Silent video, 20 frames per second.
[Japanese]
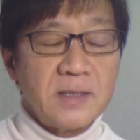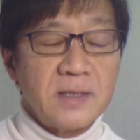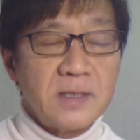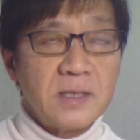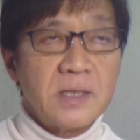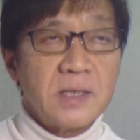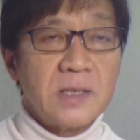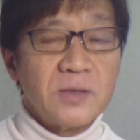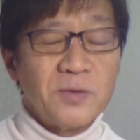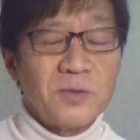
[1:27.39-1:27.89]

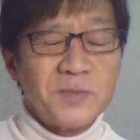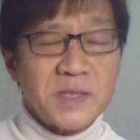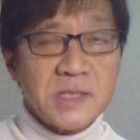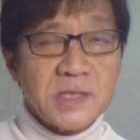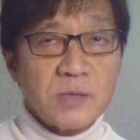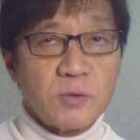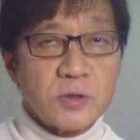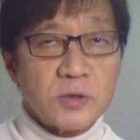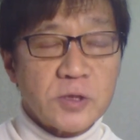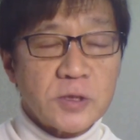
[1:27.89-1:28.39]
あの皆さんご
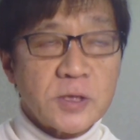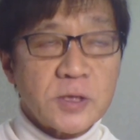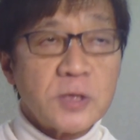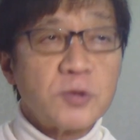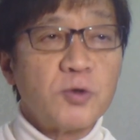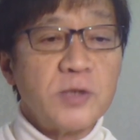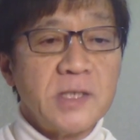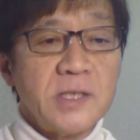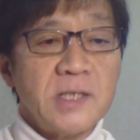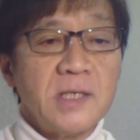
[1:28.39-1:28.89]
承知の
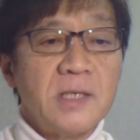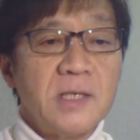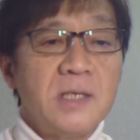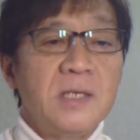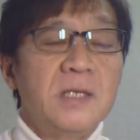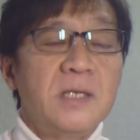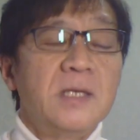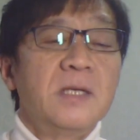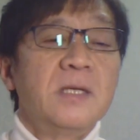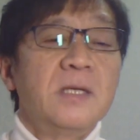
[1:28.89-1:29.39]
通り、
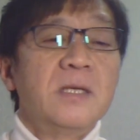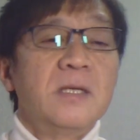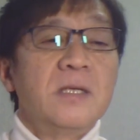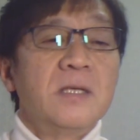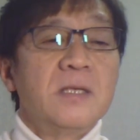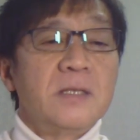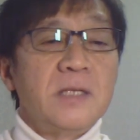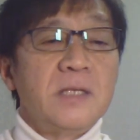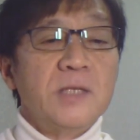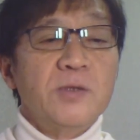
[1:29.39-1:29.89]

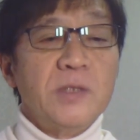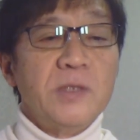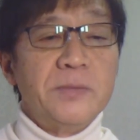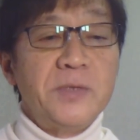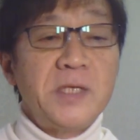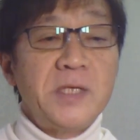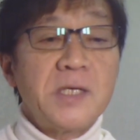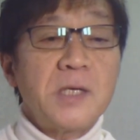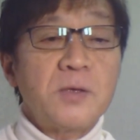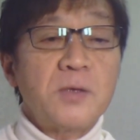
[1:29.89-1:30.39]
えー、いぶり
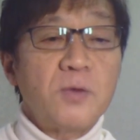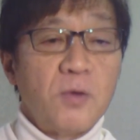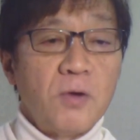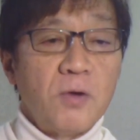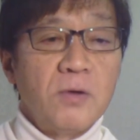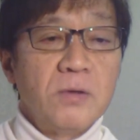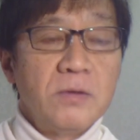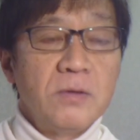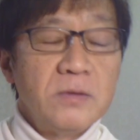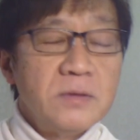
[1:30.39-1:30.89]
がっこ
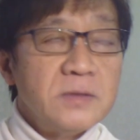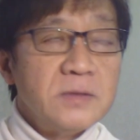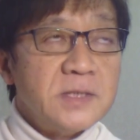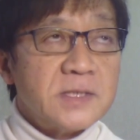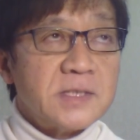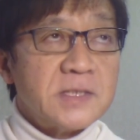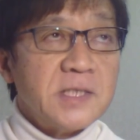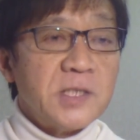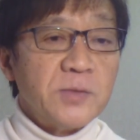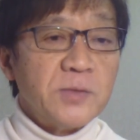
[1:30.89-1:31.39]
につ
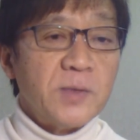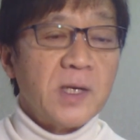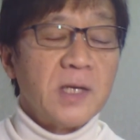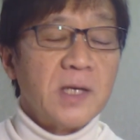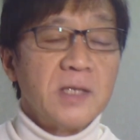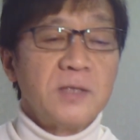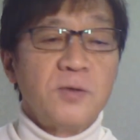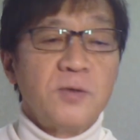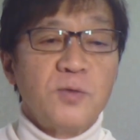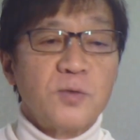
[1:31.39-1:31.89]
いては
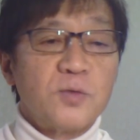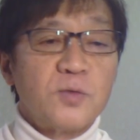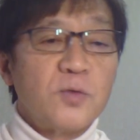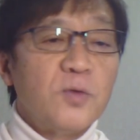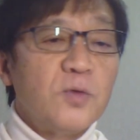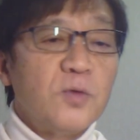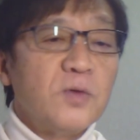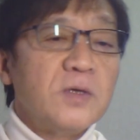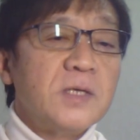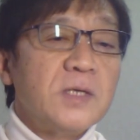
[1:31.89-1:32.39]
いろいろ
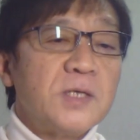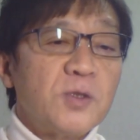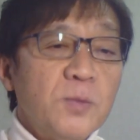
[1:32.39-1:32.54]
と一悶